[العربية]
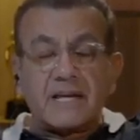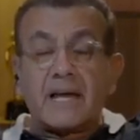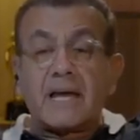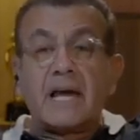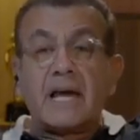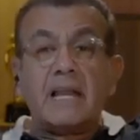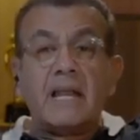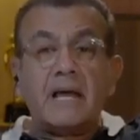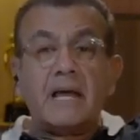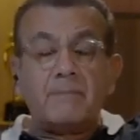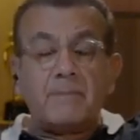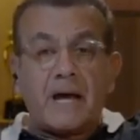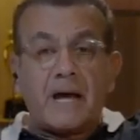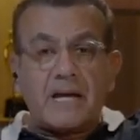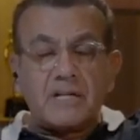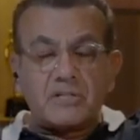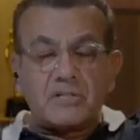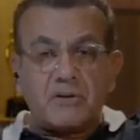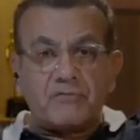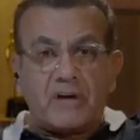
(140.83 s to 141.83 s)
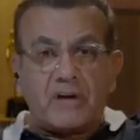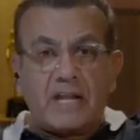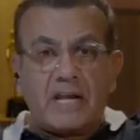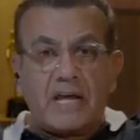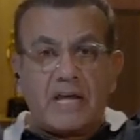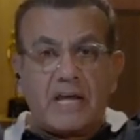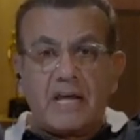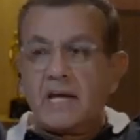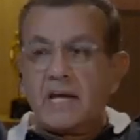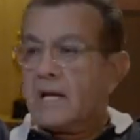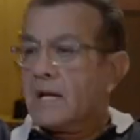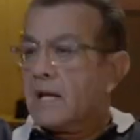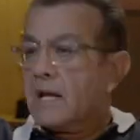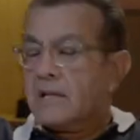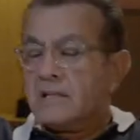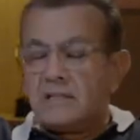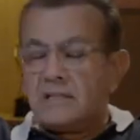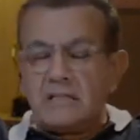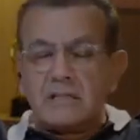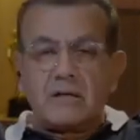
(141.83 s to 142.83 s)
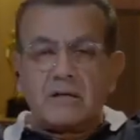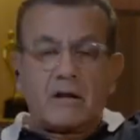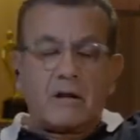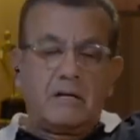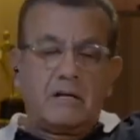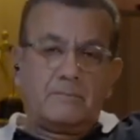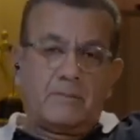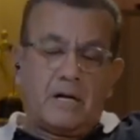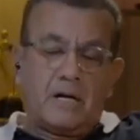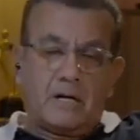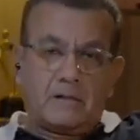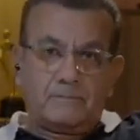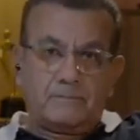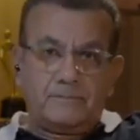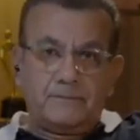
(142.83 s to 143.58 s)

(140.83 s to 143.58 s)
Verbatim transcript: غلابة عايشة في حالها دي جرائم حرب